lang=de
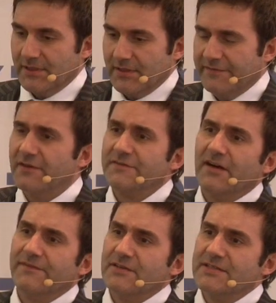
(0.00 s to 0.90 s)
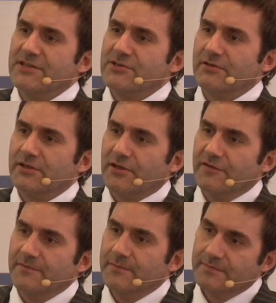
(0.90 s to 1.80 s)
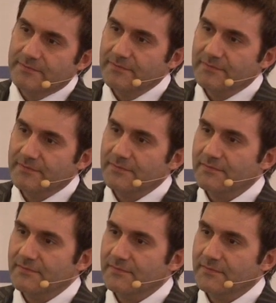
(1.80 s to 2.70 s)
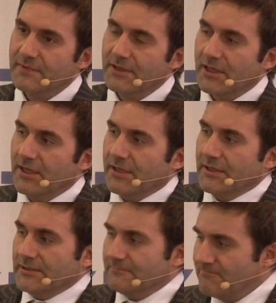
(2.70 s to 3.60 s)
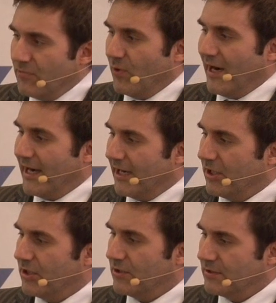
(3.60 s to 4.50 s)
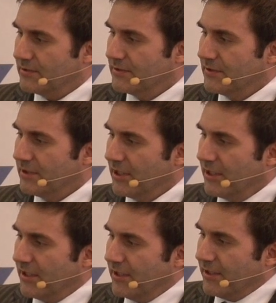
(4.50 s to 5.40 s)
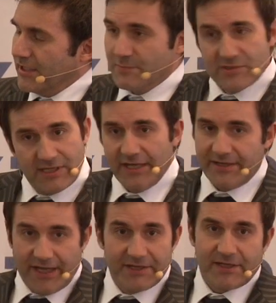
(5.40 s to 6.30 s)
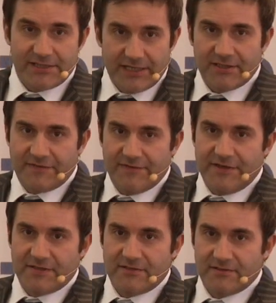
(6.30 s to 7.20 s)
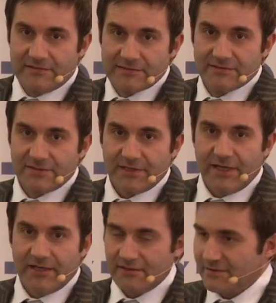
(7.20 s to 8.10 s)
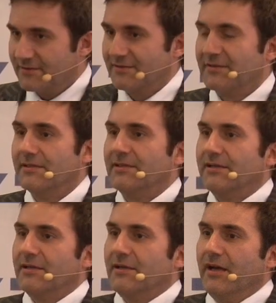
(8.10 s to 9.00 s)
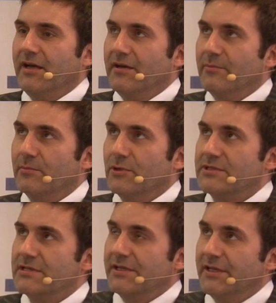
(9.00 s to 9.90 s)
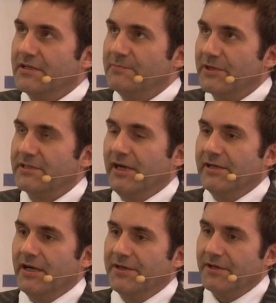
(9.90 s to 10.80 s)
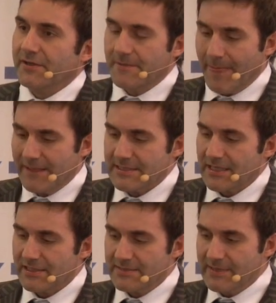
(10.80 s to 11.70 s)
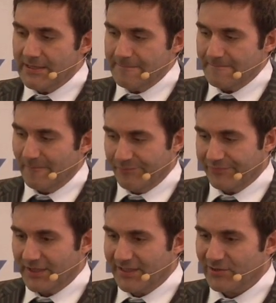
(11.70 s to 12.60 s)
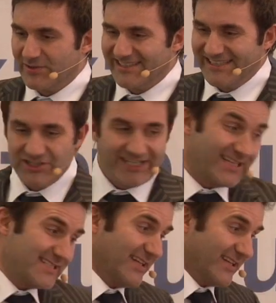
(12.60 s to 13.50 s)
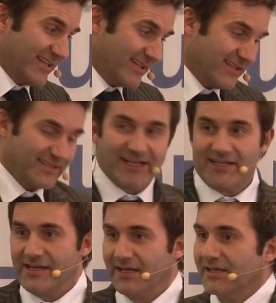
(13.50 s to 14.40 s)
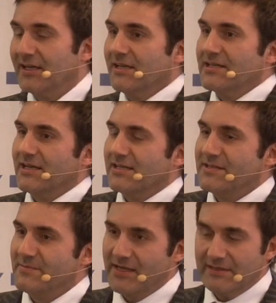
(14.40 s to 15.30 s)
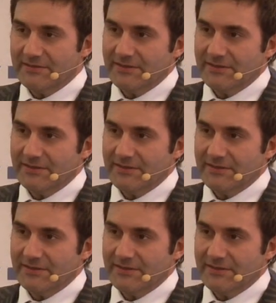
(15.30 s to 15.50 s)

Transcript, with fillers: wie oft haben wir uns jetzt schon getroffen? Dreimal. Wow. Jetzt muss ich leider eine andere Technik verwenden. Ja? Äh, muss, nein, ich möchte eine andere. Sagen Sie mal, gut, die steht jetzt leider nicht hier dran, ja? Sagen Sie mal,